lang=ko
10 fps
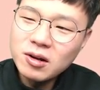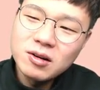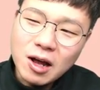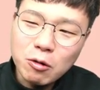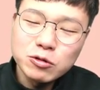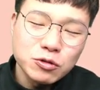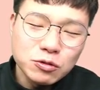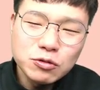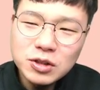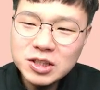라고
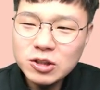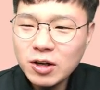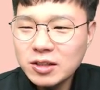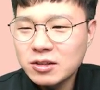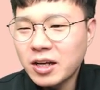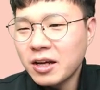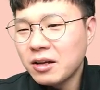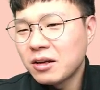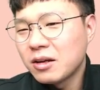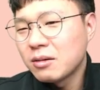순순히 인정하는 게
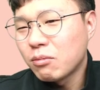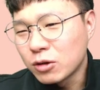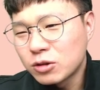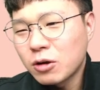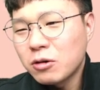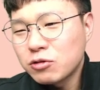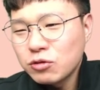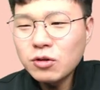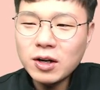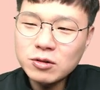먼저
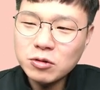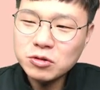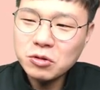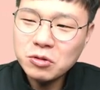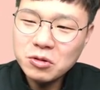순서라는 거죠.